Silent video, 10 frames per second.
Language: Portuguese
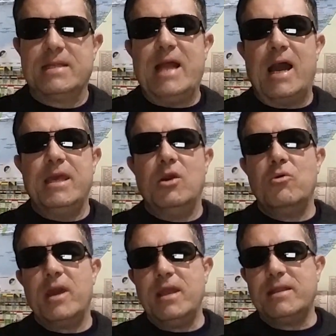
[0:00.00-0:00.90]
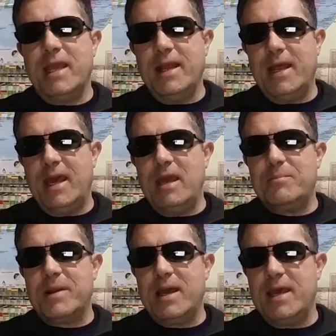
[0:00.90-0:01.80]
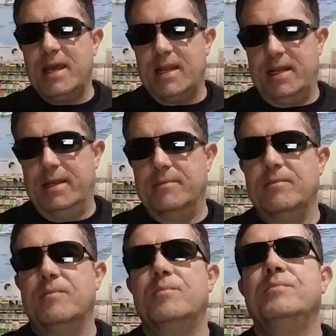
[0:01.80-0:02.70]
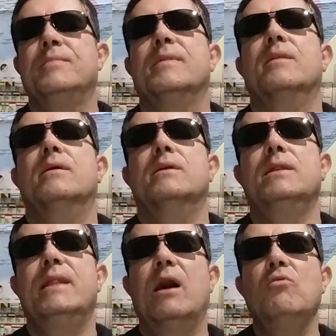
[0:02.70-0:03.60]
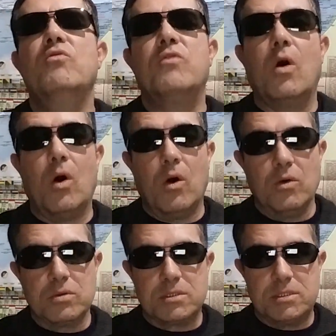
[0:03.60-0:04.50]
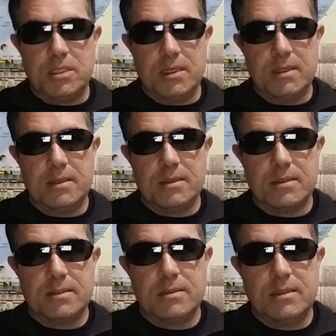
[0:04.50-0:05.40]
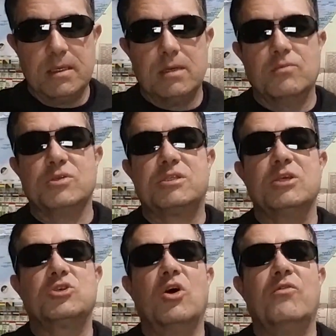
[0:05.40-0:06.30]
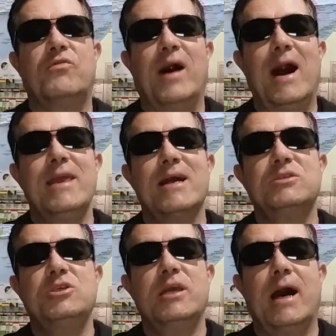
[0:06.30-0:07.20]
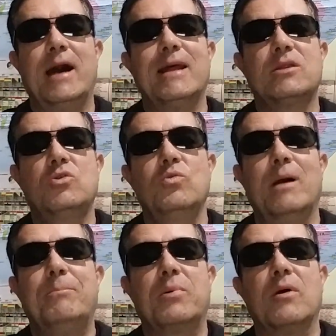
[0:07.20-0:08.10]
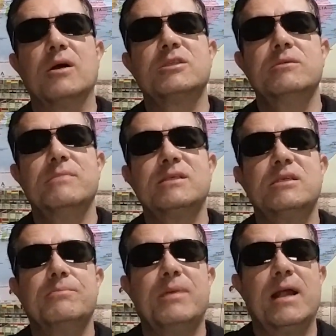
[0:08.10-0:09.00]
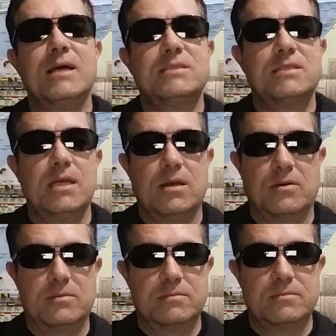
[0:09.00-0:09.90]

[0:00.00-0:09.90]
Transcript: Daí eu reiterei para ele: não volte. Você só vai adiar a tua próxima separação.